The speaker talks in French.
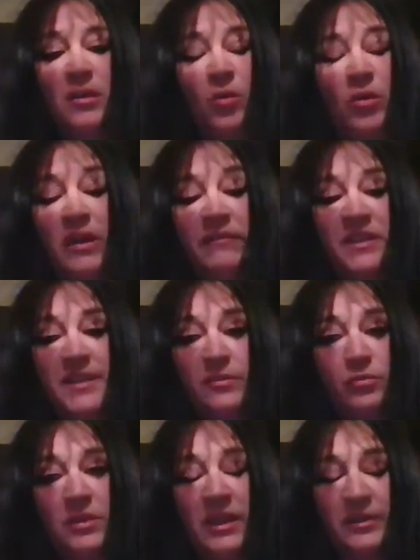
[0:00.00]
On l'a veillée
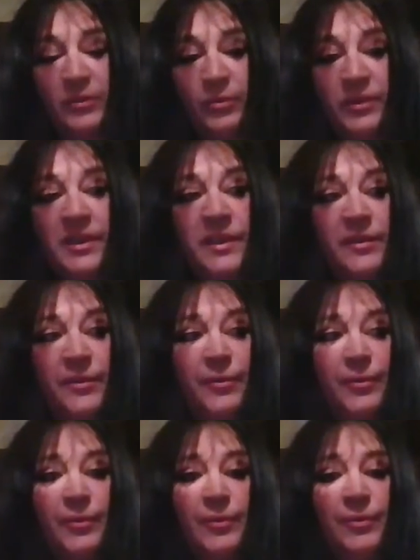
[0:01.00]
toute la nuit,
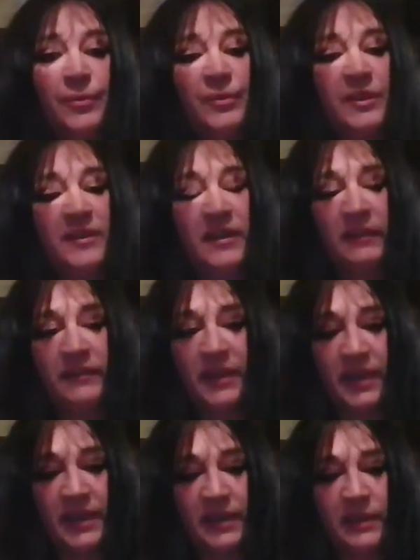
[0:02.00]
euh, on était là
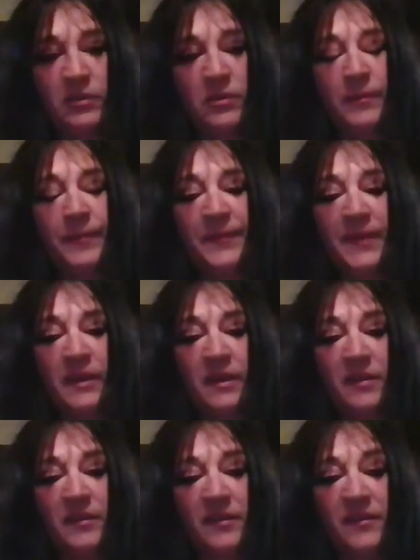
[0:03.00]
vers elle.
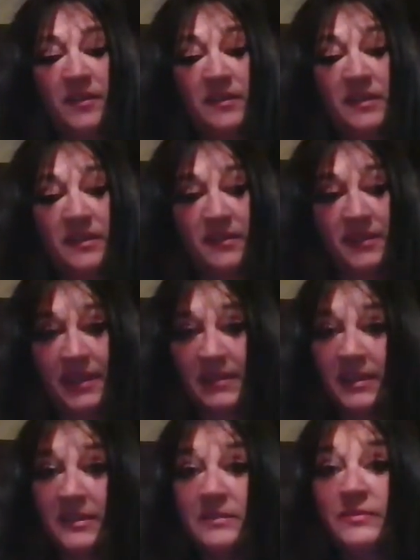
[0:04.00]
C'était très
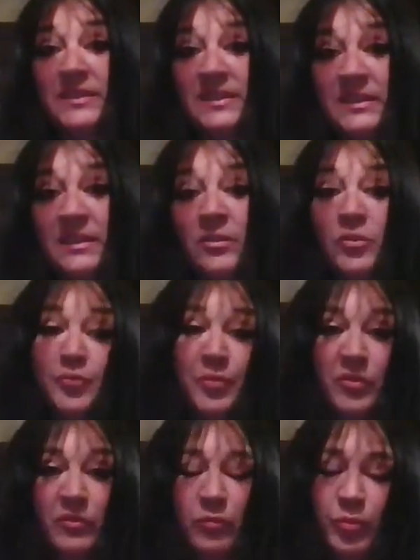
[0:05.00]
très difficile. Je
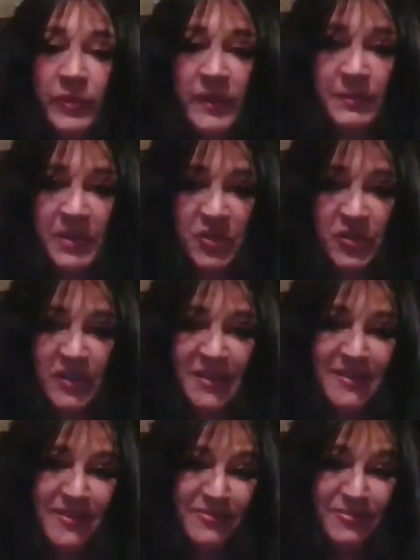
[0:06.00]
pense que vous pouvez
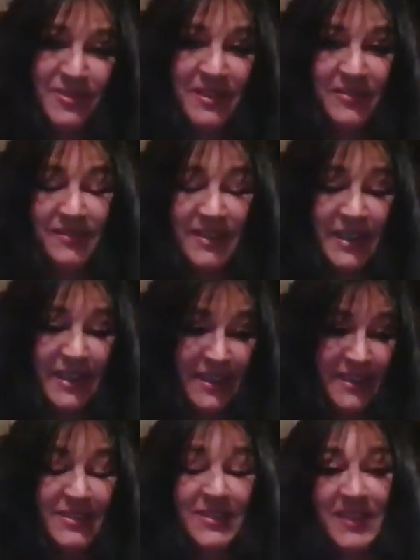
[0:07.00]
imaginer, vous
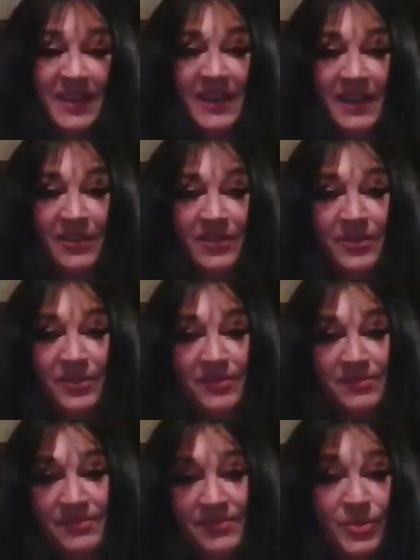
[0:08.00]
je sais qu'il y a
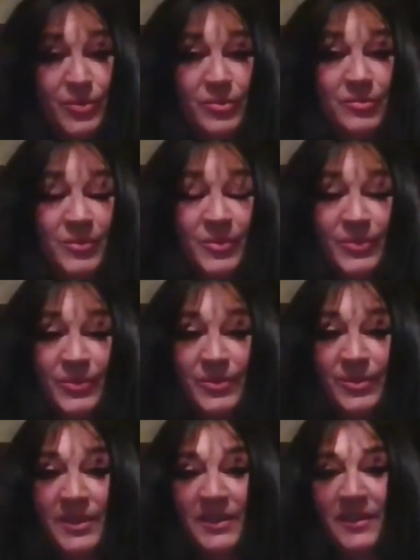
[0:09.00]
beaucoup de
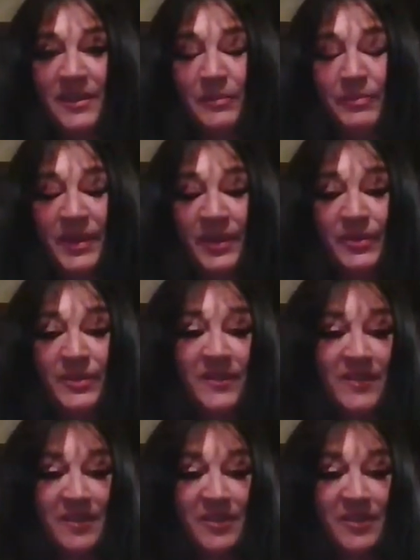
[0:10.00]
monde qui, qui perd des